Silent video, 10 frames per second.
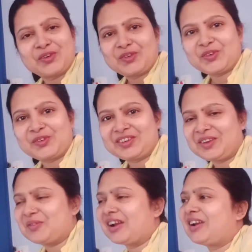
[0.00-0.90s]
ঘুগনি
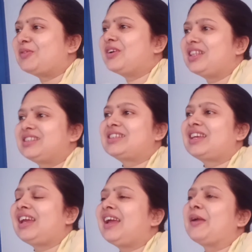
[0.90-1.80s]
বানাবো
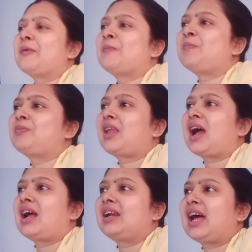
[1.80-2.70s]
আজকে
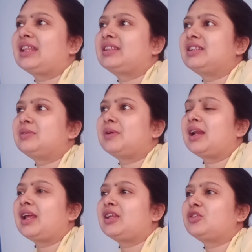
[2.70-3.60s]
আর
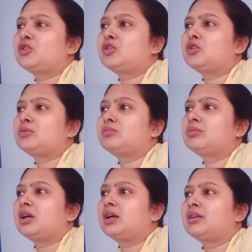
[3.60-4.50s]
রাত্রিবেলায় তো
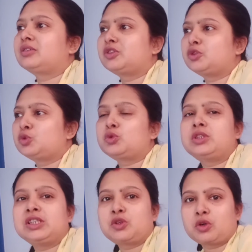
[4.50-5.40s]

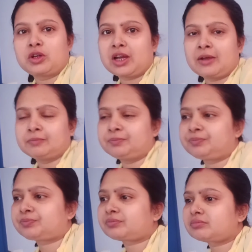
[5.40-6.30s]
সুজি করলাম
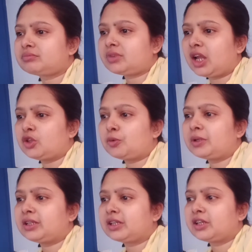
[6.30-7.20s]

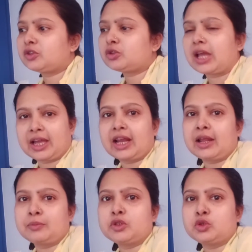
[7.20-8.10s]
তোমাদেরকে তো
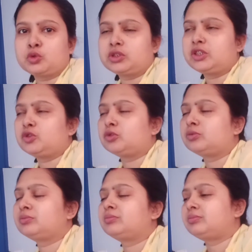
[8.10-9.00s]
দেখালামই
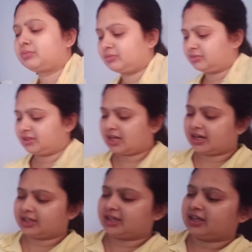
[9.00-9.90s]
সুজিটা
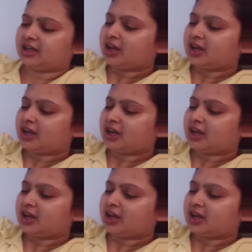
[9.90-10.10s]
আর কি